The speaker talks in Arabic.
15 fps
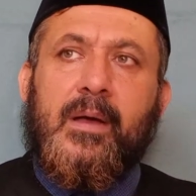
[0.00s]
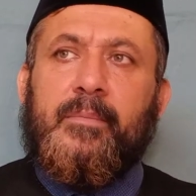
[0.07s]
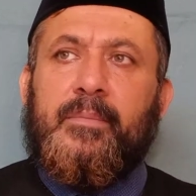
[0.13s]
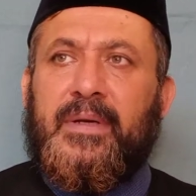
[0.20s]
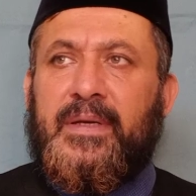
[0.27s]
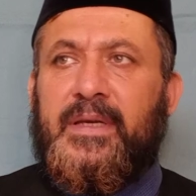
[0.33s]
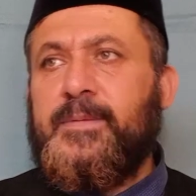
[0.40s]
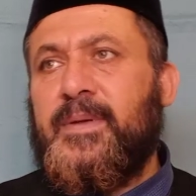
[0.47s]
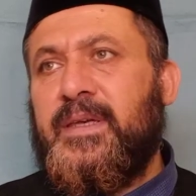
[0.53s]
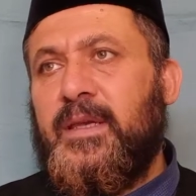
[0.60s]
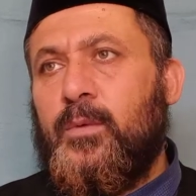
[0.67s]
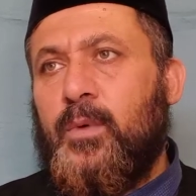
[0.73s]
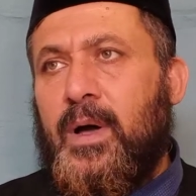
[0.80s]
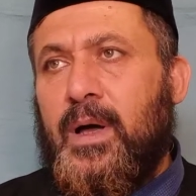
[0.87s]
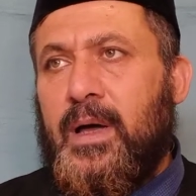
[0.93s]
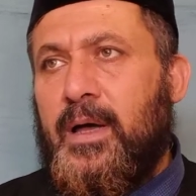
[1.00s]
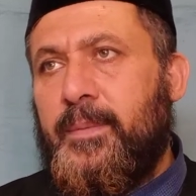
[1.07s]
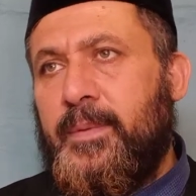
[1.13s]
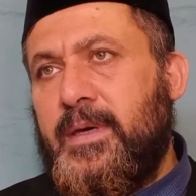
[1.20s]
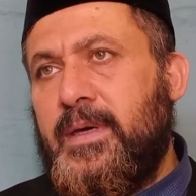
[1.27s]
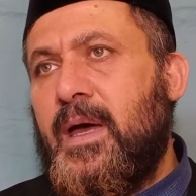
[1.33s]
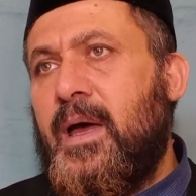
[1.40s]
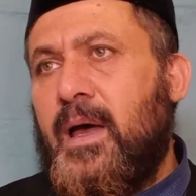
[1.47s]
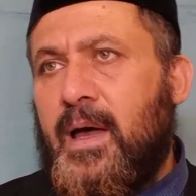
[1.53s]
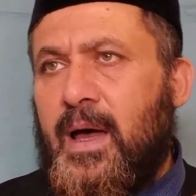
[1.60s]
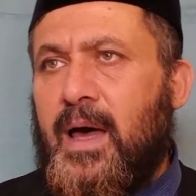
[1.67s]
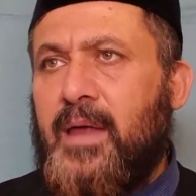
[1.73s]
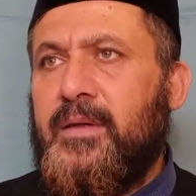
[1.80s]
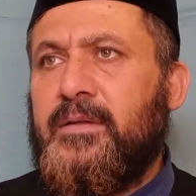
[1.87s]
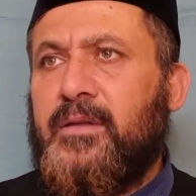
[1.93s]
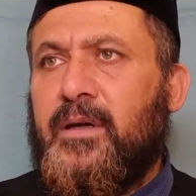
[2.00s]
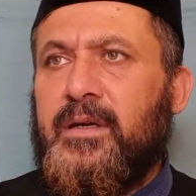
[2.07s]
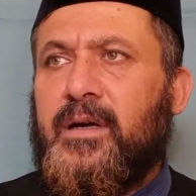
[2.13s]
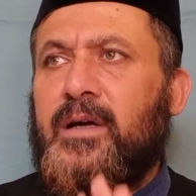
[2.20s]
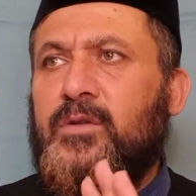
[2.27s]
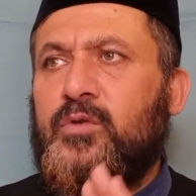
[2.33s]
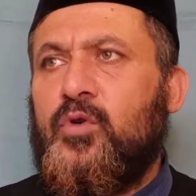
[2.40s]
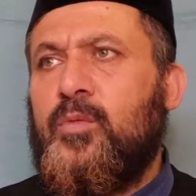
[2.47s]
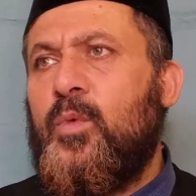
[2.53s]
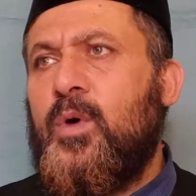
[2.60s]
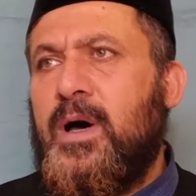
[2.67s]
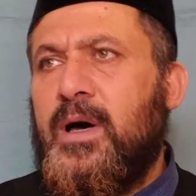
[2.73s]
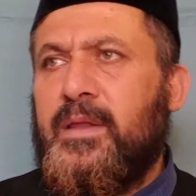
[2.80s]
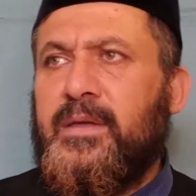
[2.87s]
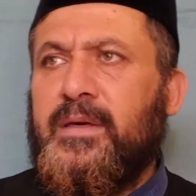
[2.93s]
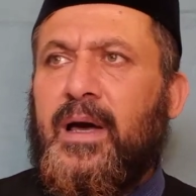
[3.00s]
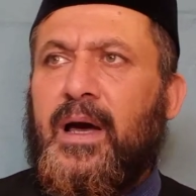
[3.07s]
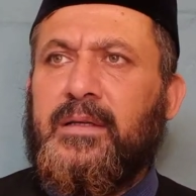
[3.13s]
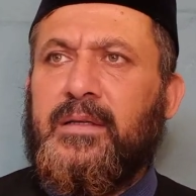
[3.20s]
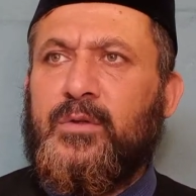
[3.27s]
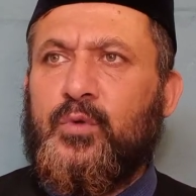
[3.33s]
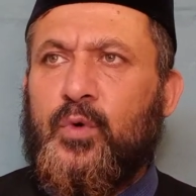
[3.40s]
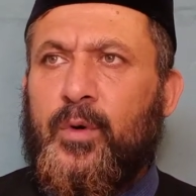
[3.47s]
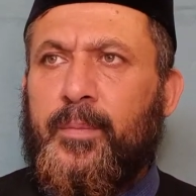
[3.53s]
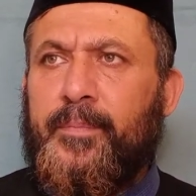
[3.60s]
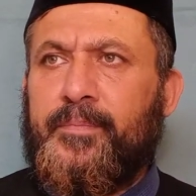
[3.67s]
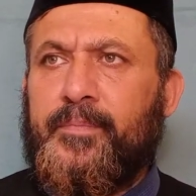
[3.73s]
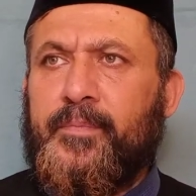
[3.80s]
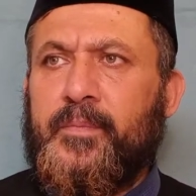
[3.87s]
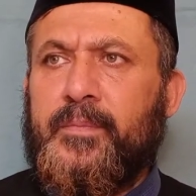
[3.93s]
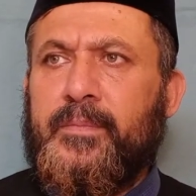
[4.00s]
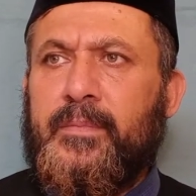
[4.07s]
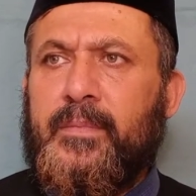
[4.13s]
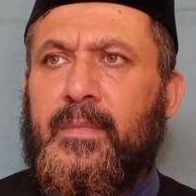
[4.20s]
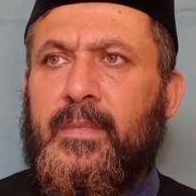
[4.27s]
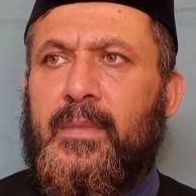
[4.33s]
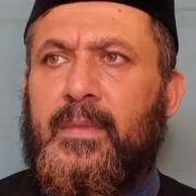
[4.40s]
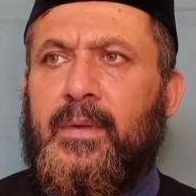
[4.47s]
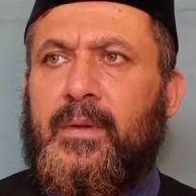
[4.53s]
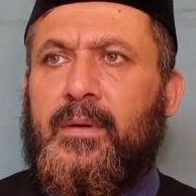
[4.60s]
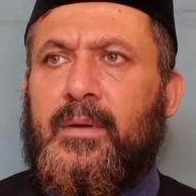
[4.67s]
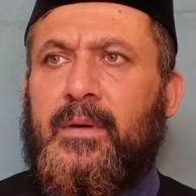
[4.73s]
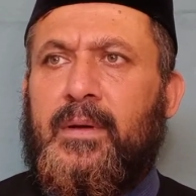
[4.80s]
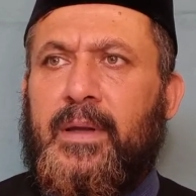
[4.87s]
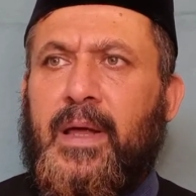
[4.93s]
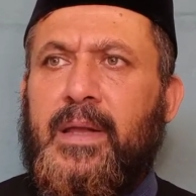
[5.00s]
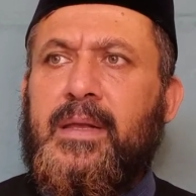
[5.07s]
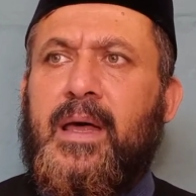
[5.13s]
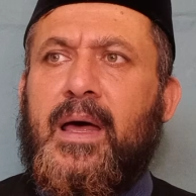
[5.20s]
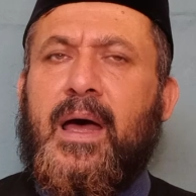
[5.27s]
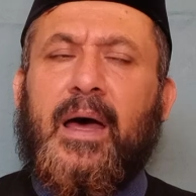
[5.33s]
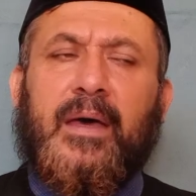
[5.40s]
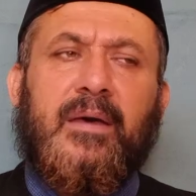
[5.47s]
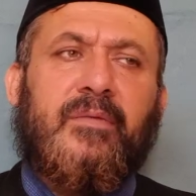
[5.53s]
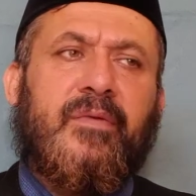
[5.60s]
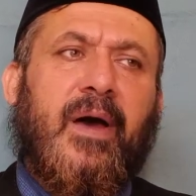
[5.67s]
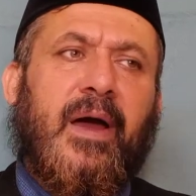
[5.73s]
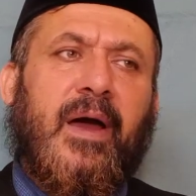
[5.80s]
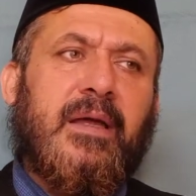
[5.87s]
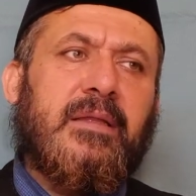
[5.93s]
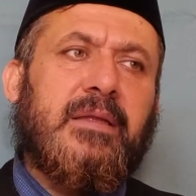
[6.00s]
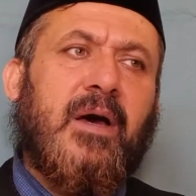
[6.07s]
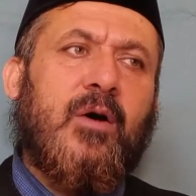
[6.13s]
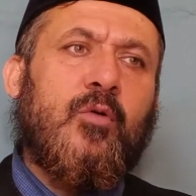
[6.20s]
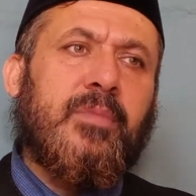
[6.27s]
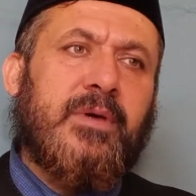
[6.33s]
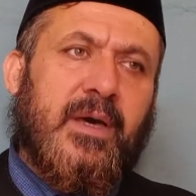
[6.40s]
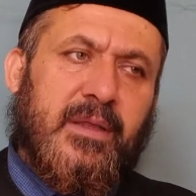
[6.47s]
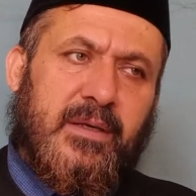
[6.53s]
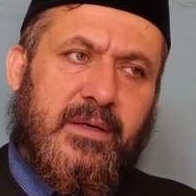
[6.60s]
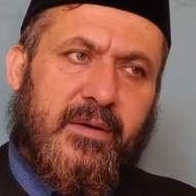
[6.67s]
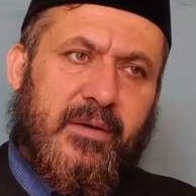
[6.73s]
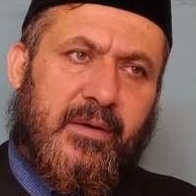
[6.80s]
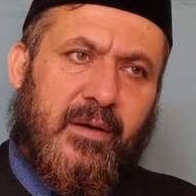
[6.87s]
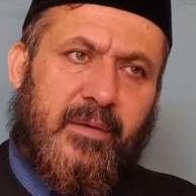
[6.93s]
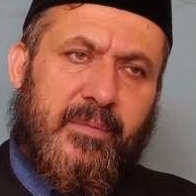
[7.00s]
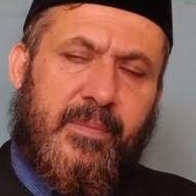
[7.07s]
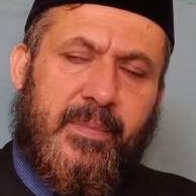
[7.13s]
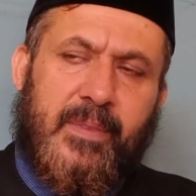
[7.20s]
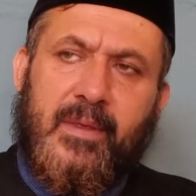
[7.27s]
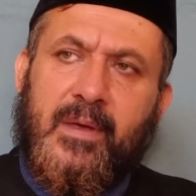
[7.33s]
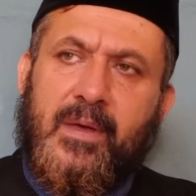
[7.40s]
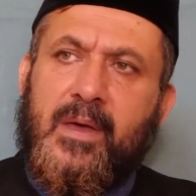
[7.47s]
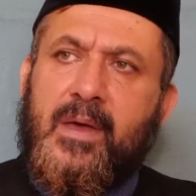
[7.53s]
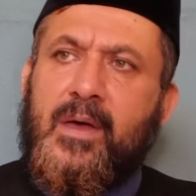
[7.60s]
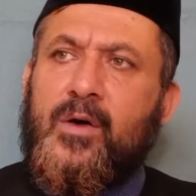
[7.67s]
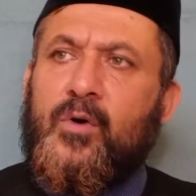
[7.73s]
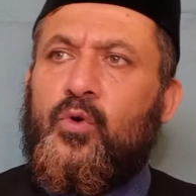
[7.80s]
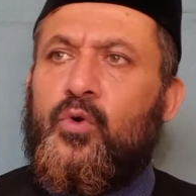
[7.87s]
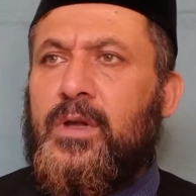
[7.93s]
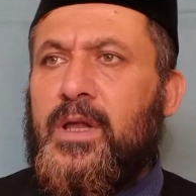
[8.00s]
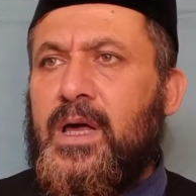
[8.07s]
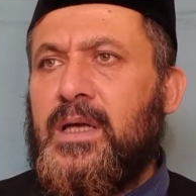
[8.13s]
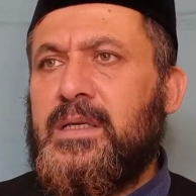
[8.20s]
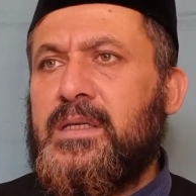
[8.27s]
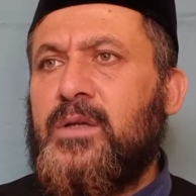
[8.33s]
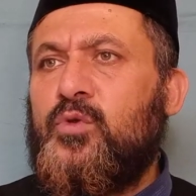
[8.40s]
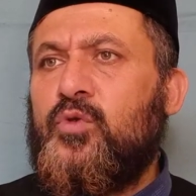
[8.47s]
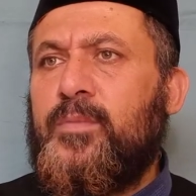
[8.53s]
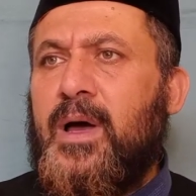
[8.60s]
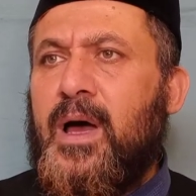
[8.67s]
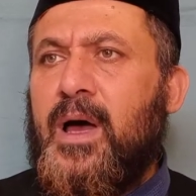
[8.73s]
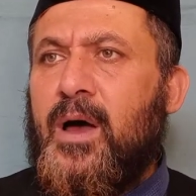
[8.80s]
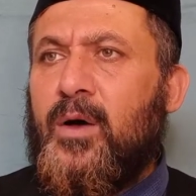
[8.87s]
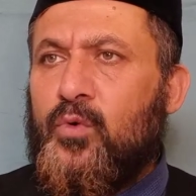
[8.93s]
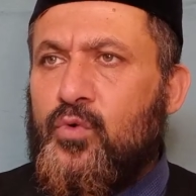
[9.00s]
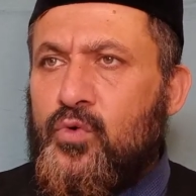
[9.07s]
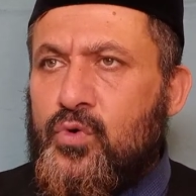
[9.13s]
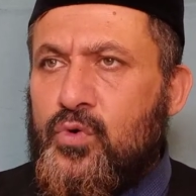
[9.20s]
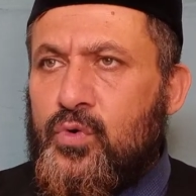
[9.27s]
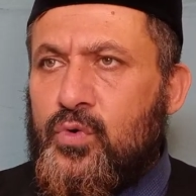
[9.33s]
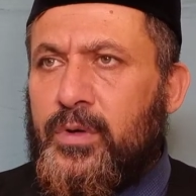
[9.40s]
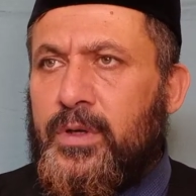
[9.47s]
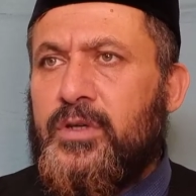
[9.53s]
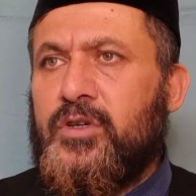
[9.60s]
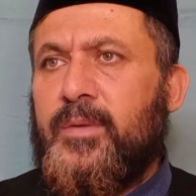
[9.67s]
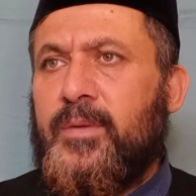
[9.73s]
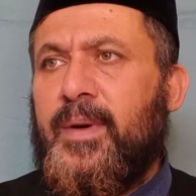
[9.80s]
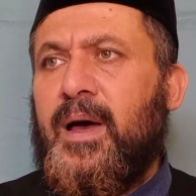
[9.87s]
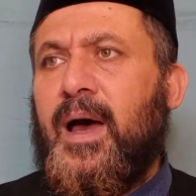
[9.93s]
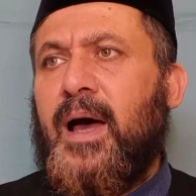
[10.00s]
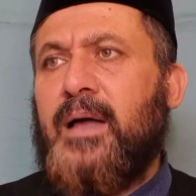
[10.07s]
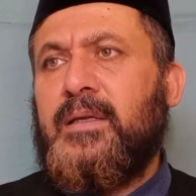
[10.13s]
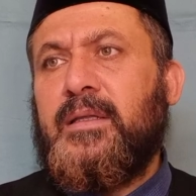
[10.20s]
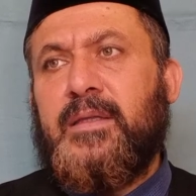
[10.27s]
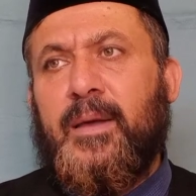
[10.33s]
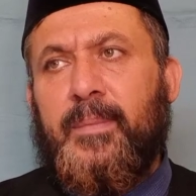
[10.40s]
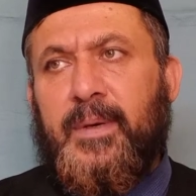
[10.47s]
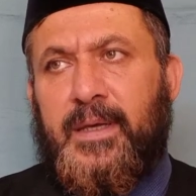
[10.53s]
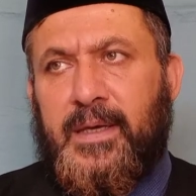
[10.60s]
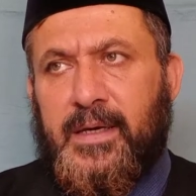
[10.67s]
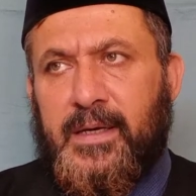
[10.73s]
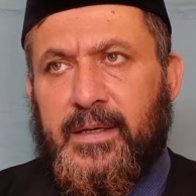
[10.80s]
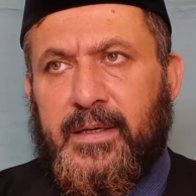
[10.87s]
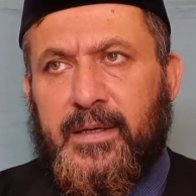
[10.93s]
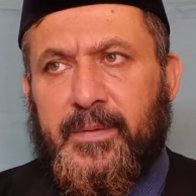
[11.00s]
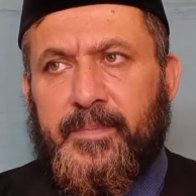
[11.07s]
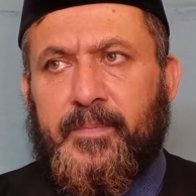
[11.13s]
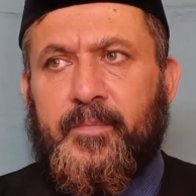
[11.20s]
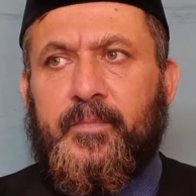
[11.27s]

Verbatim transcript: بالنسبة للوهابية هذه طريقتهم وهذه عادتهم لن أقف عندهم كثيرا خلاصة ما أقول لجماعة التبليغ